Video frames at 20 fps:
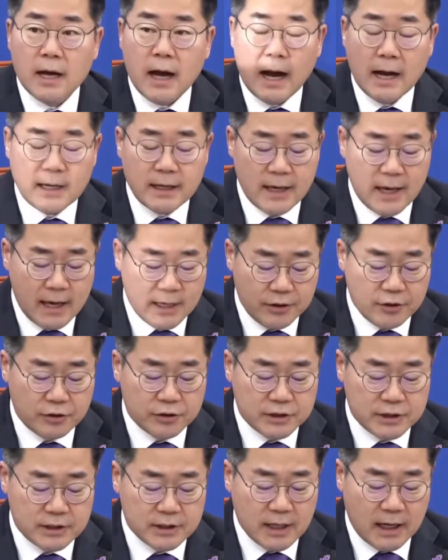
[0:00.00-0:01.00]

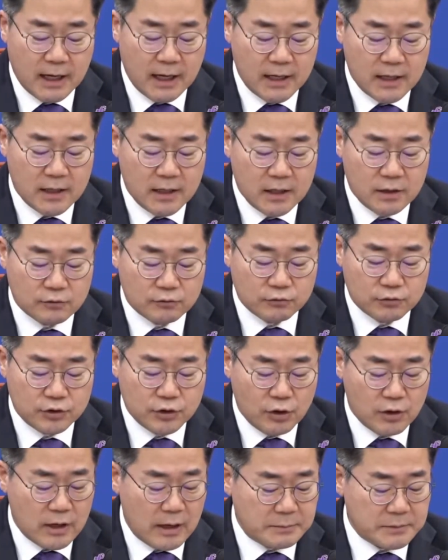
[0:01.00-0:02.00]
강혜경 씨가
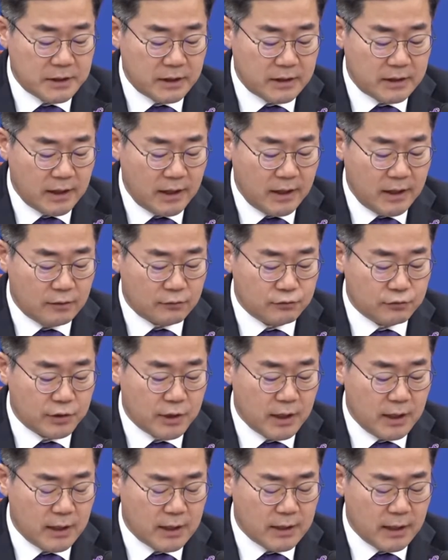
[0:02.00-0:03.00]
국정감사 때
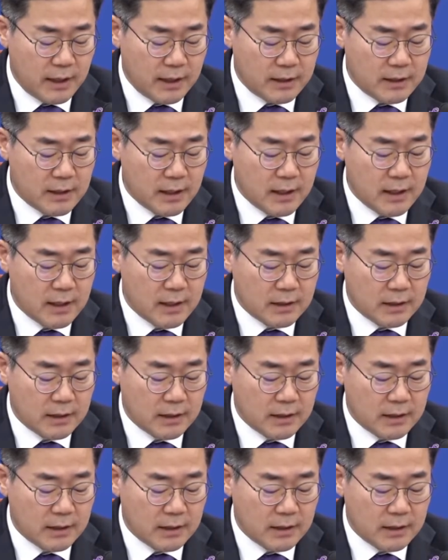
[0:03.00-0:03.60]
국회에 낸